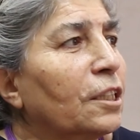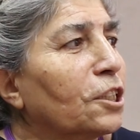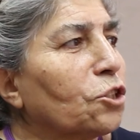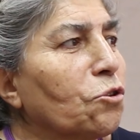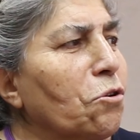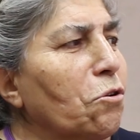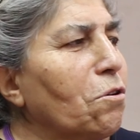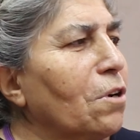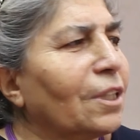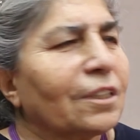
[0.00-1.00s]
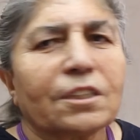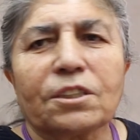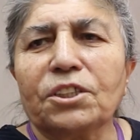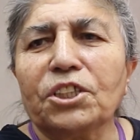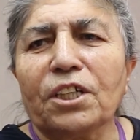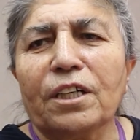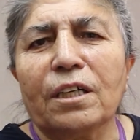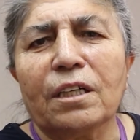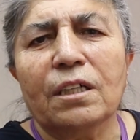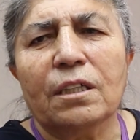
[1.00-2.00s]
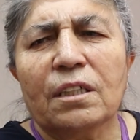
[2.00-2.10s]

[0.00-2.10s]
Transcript: soğuğa, sıcağa,